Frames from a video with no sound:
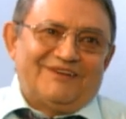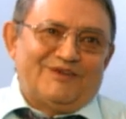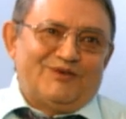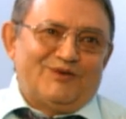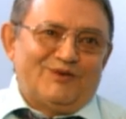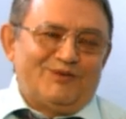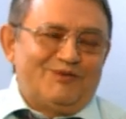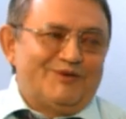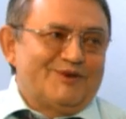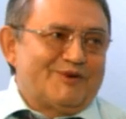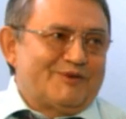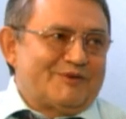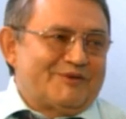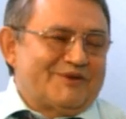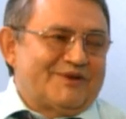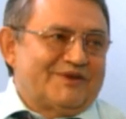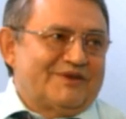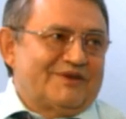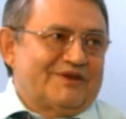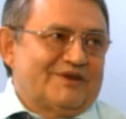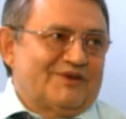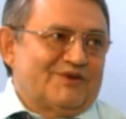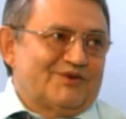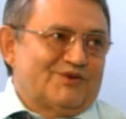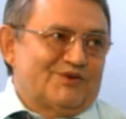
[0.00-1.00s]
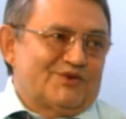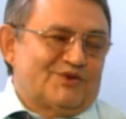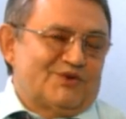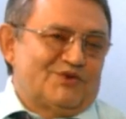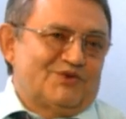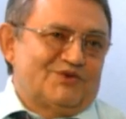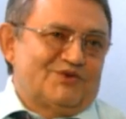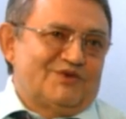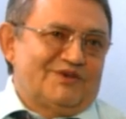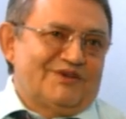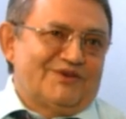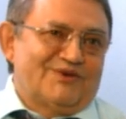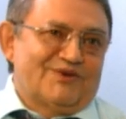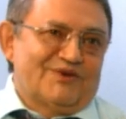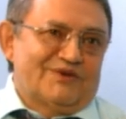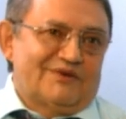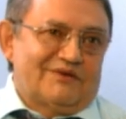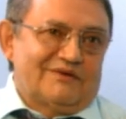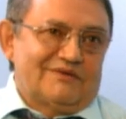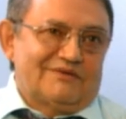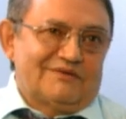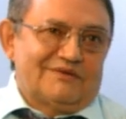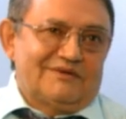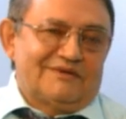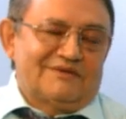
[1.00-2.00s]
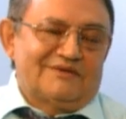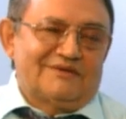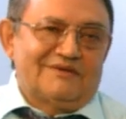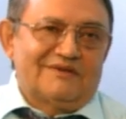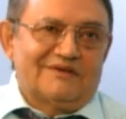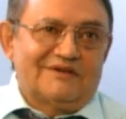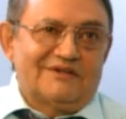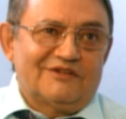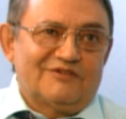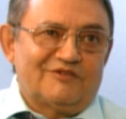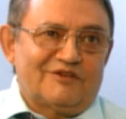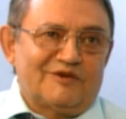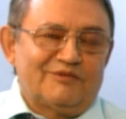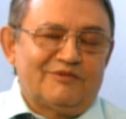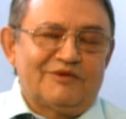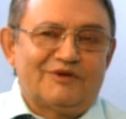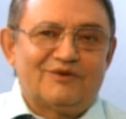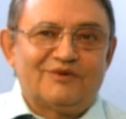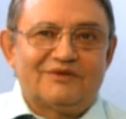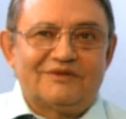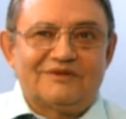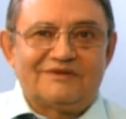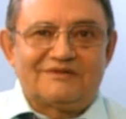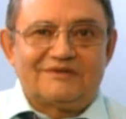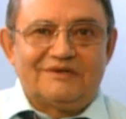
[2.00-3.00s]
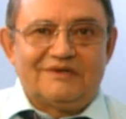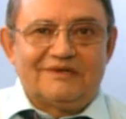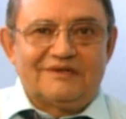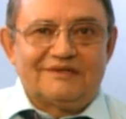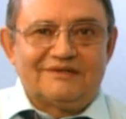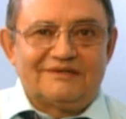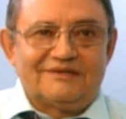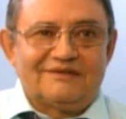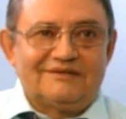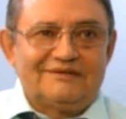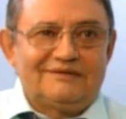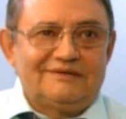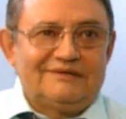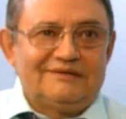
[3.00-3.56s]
клубных учреждений, учреждений да, они, естественно, информируют население.